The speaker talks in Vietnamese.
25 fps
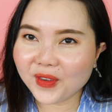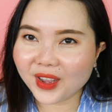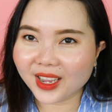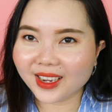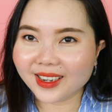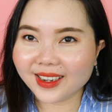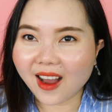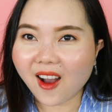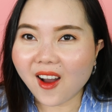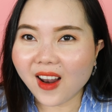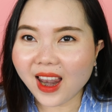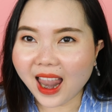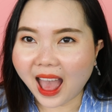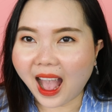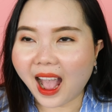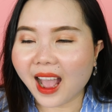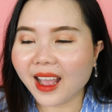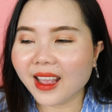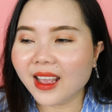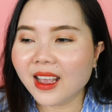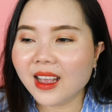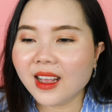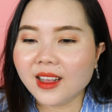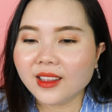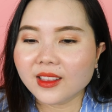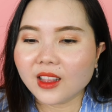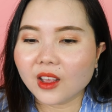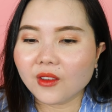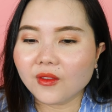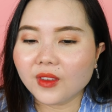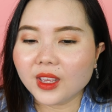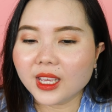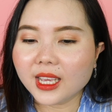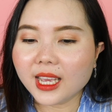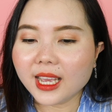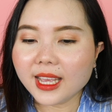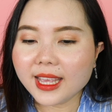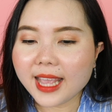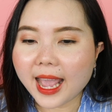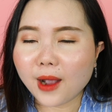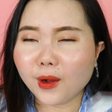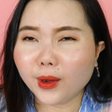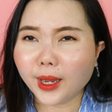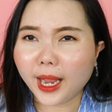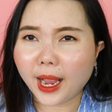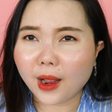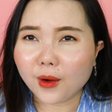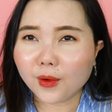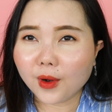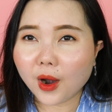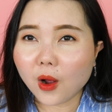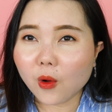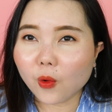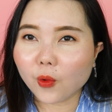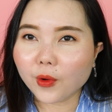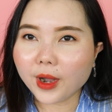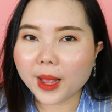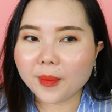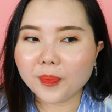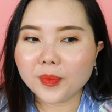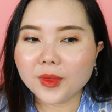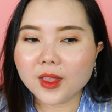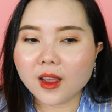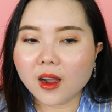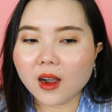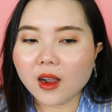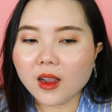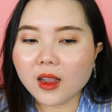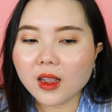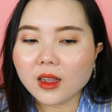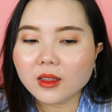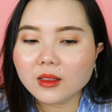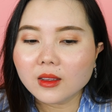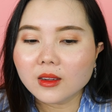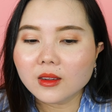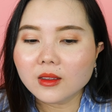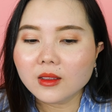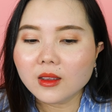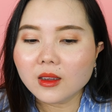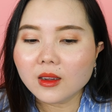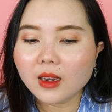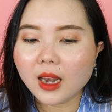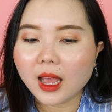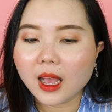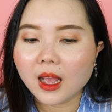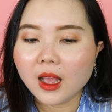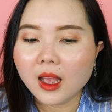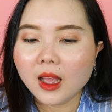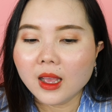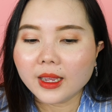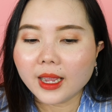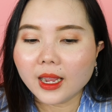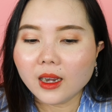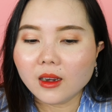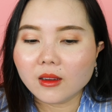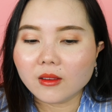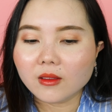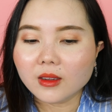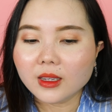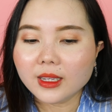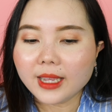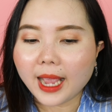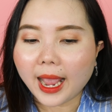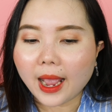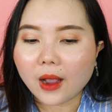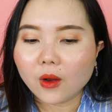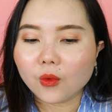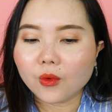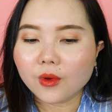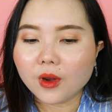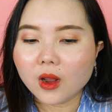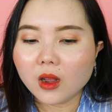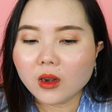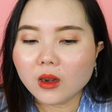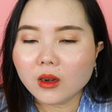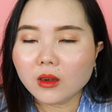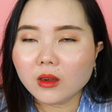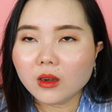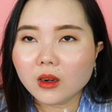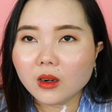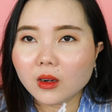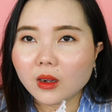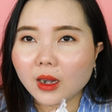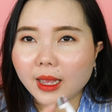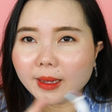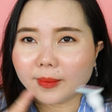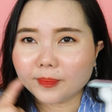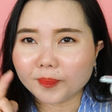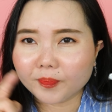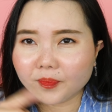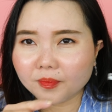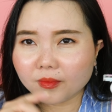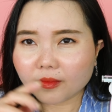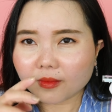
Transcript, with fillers: việc đó lại tại vì cái dao cạo râu của nam giới á, thứ nhất là cái lưỡi cạo của nó nó rất là